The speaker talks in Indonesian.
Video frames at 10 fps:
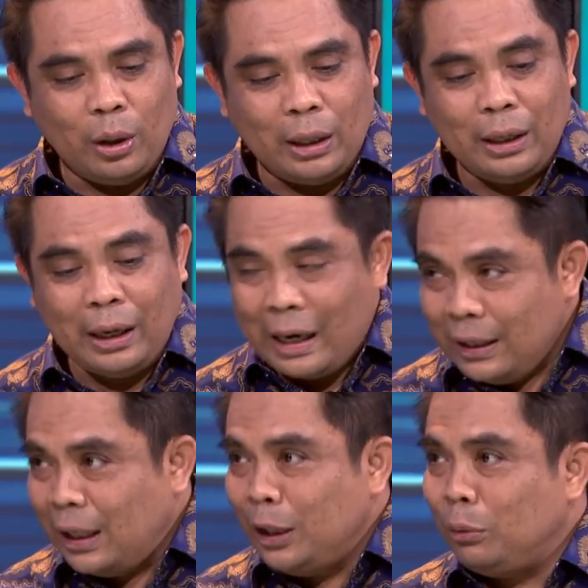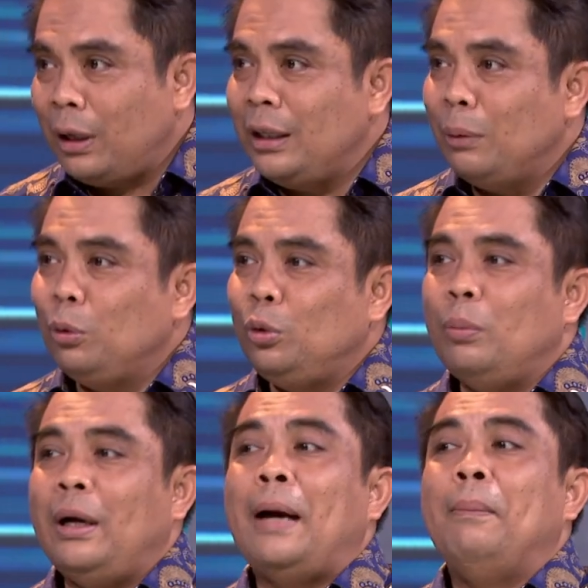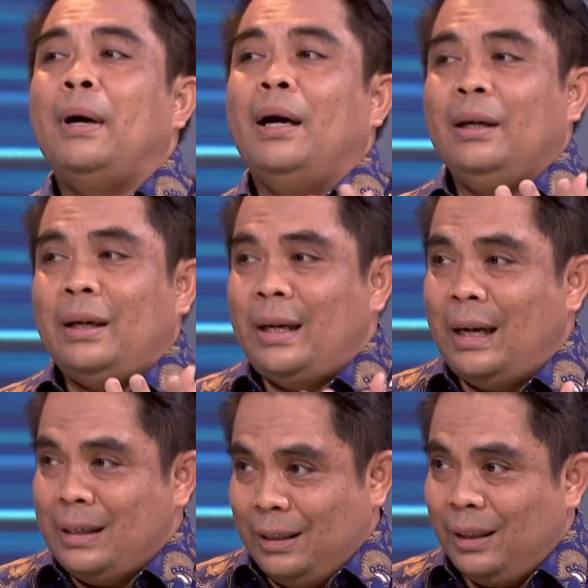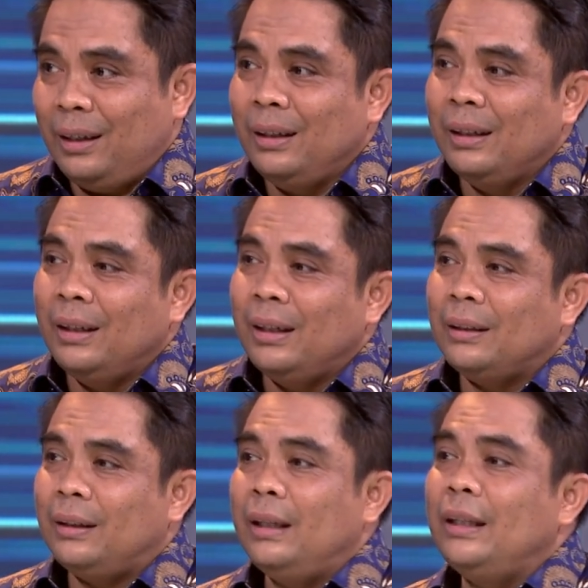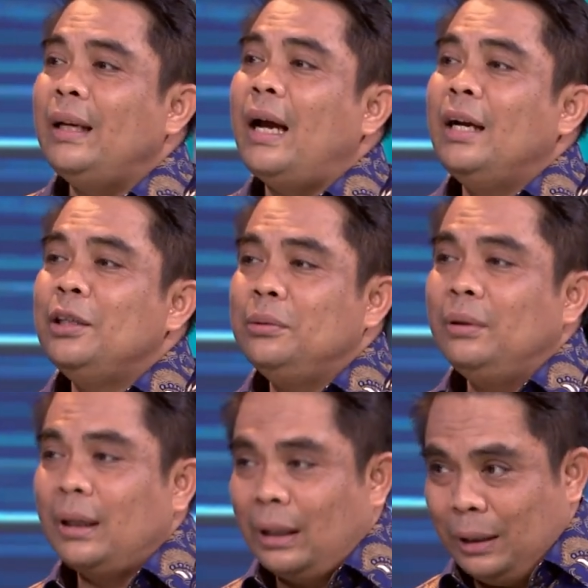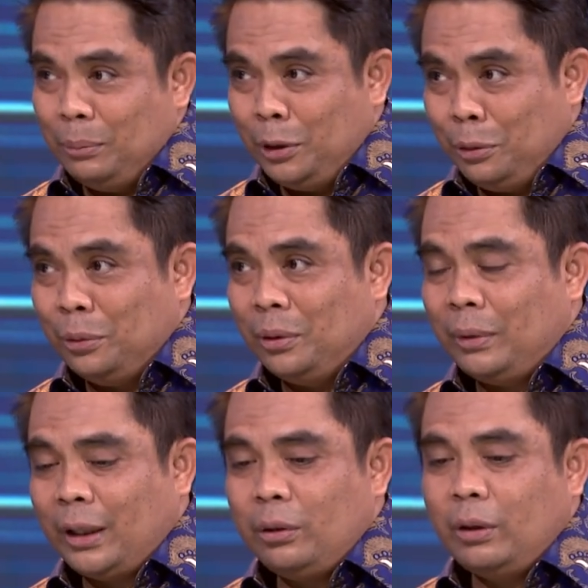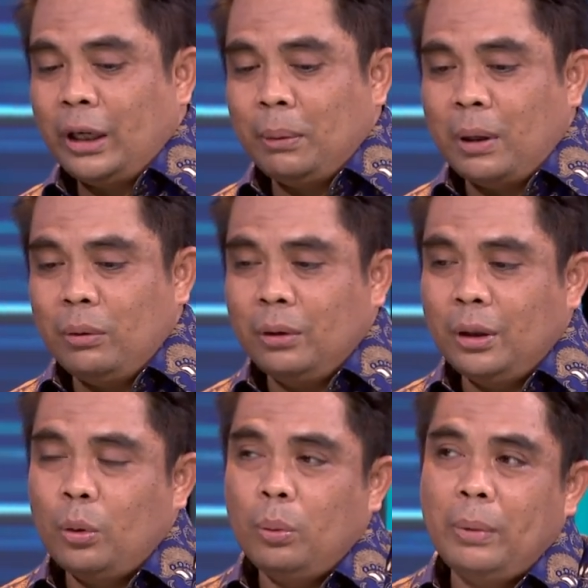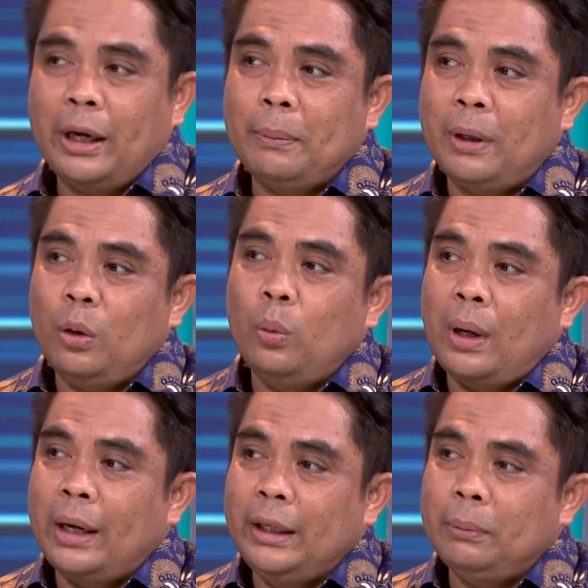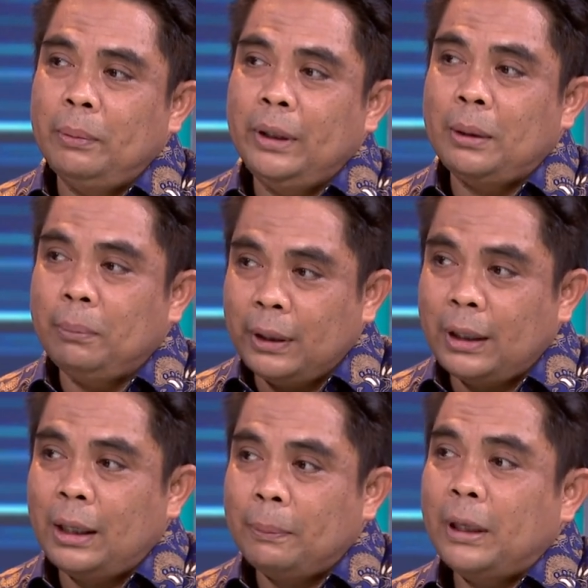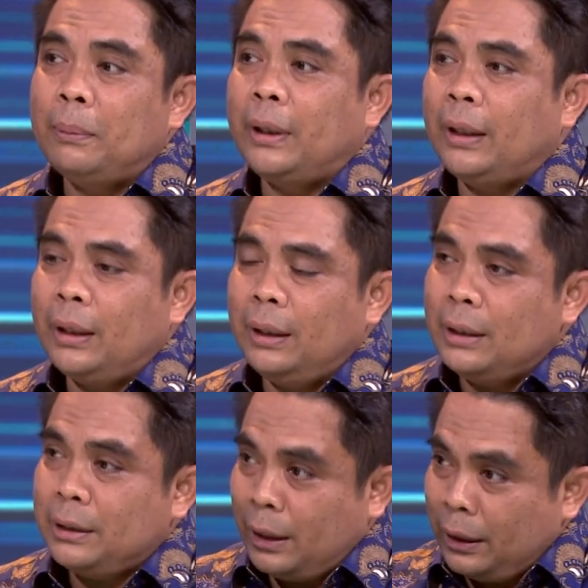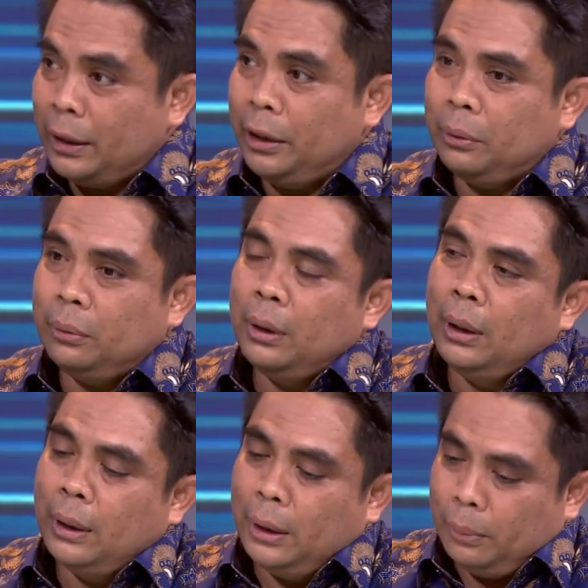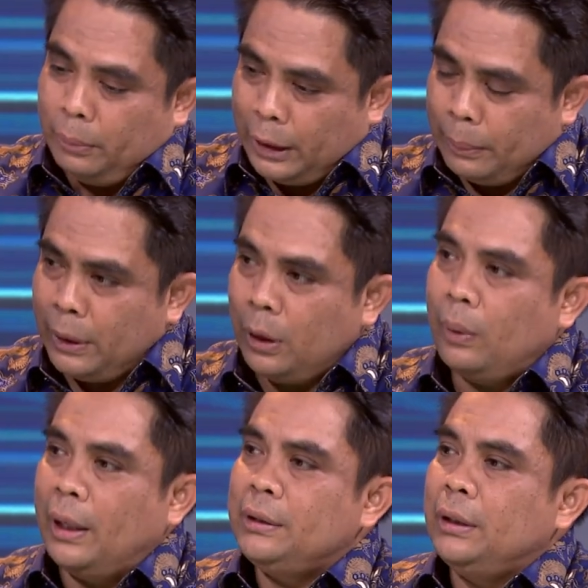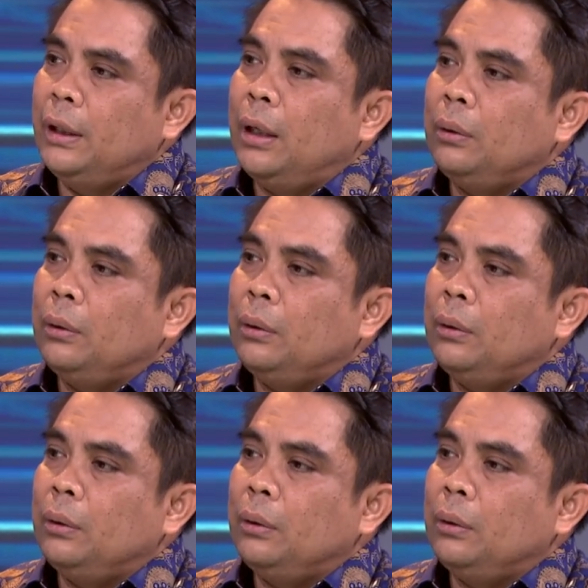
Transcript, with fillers: orang kaya itu hanya butuh menambah kekayaannya. Tapi ternyata, ternyata ada juga, that. betul. Yeah. Mereka juga yang mau eh, bagaimana uang ini memberikan berkah kepada mereka dengan cara tadi itu. Menarik. Bagaimana warisnya